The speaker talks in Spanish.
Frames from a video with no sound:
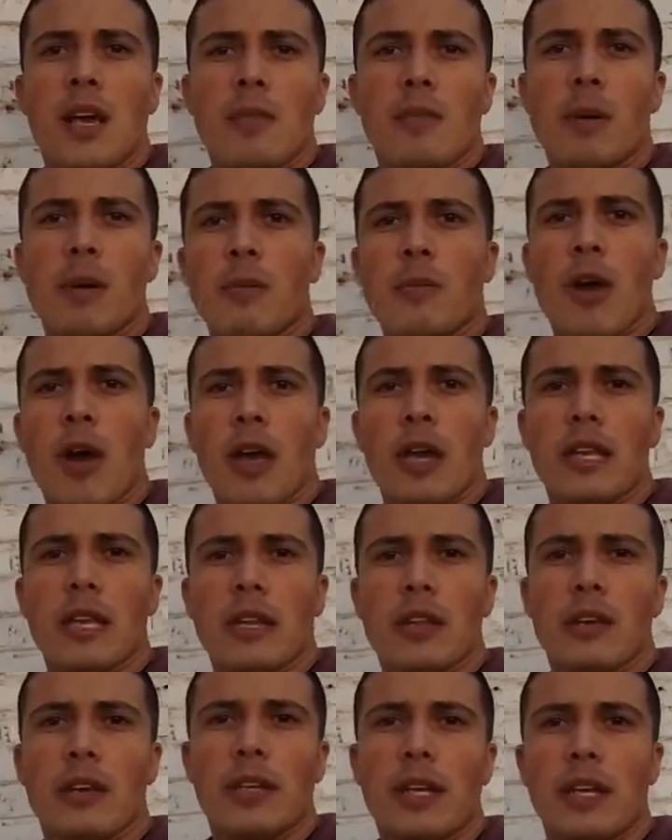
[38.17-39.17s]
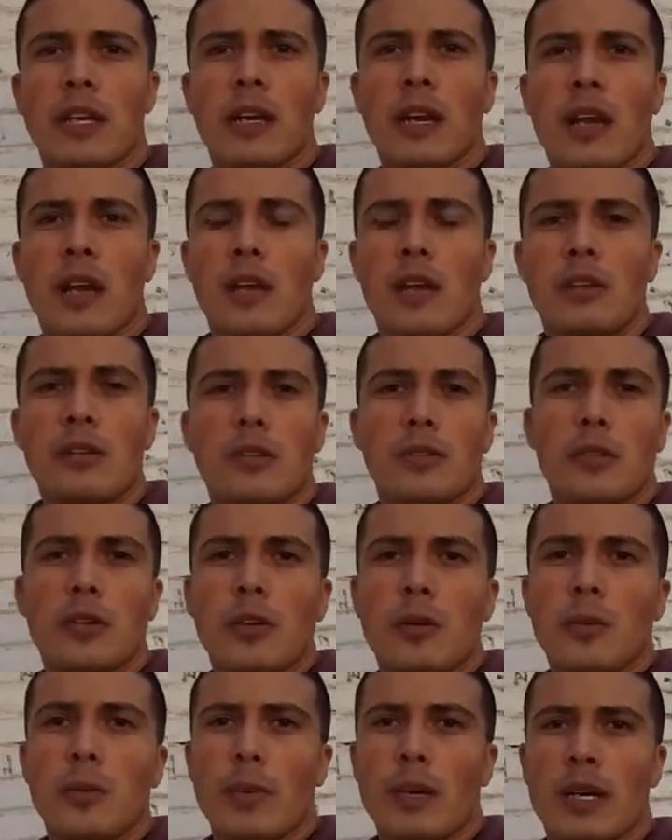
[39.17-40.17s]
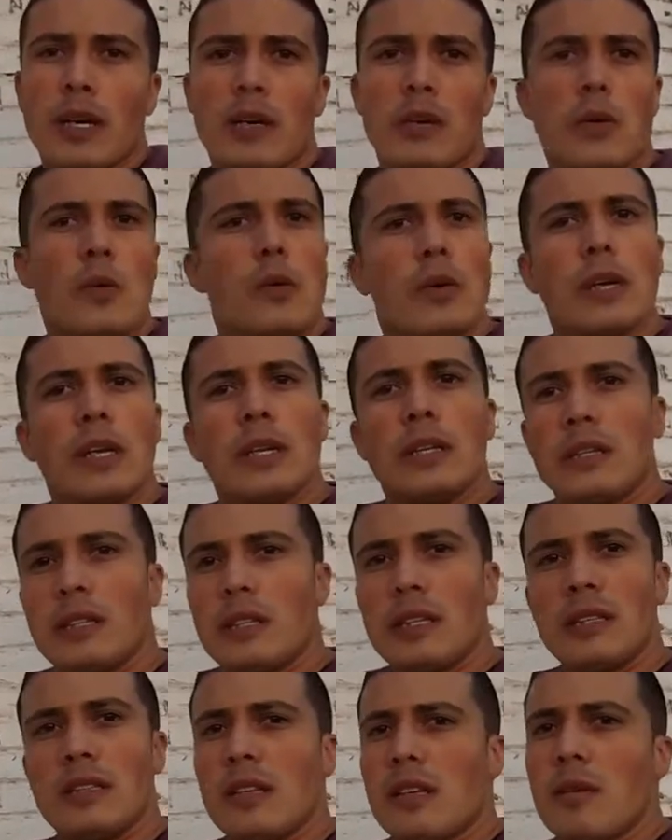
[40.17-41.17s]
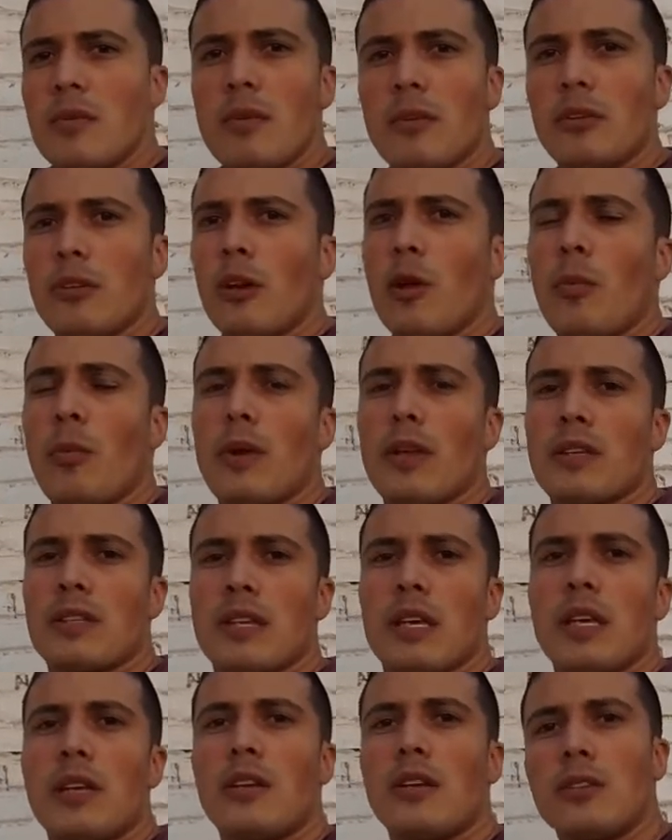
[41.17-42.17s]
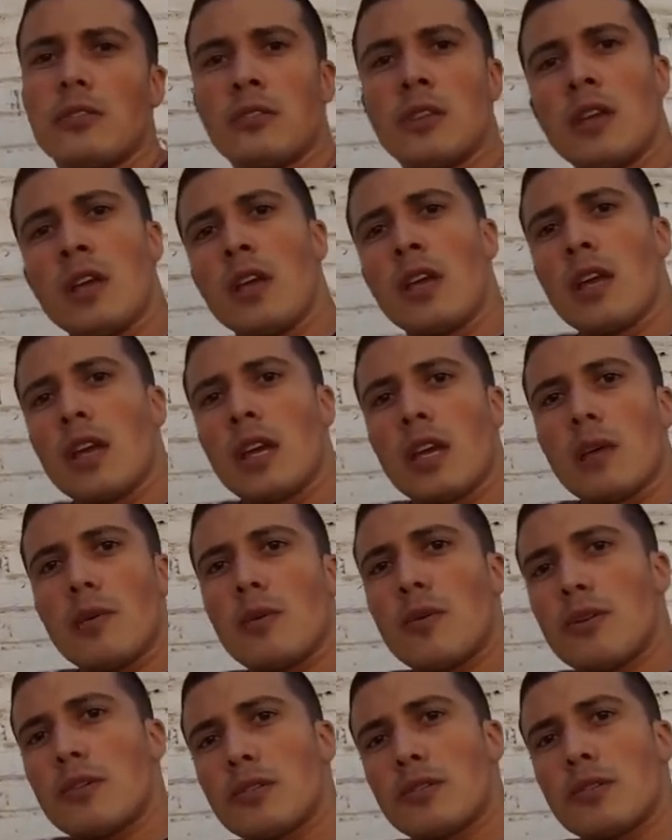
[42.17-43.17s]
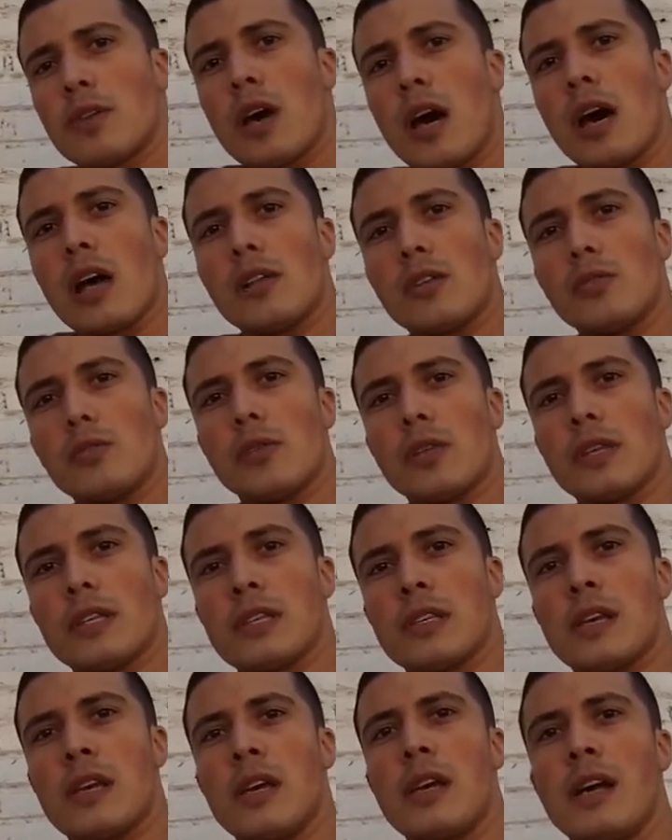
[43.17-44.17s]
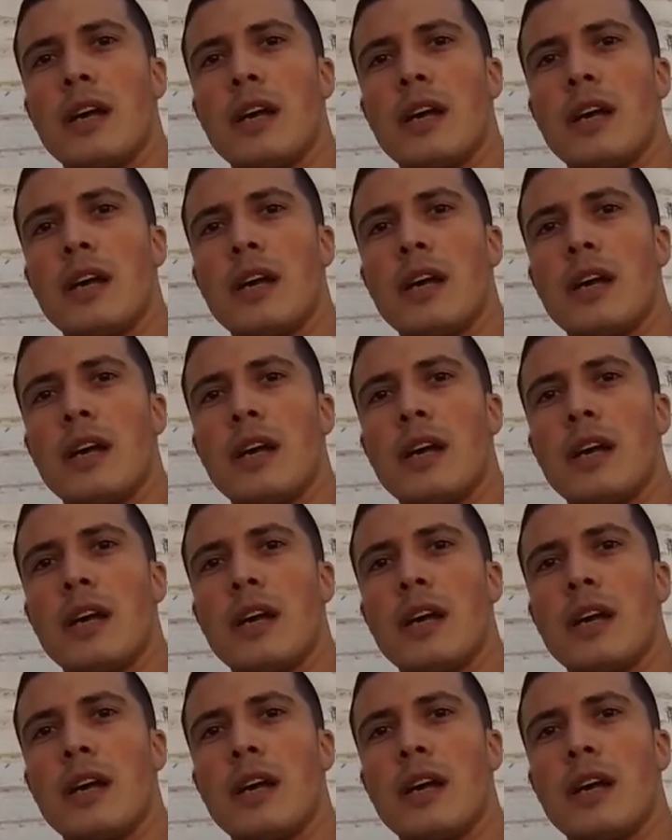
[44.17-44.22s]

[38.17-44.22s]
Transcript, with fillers: Vamos a ir a donar ropa, juguetes, alimentos no perecederos que vos ayudes.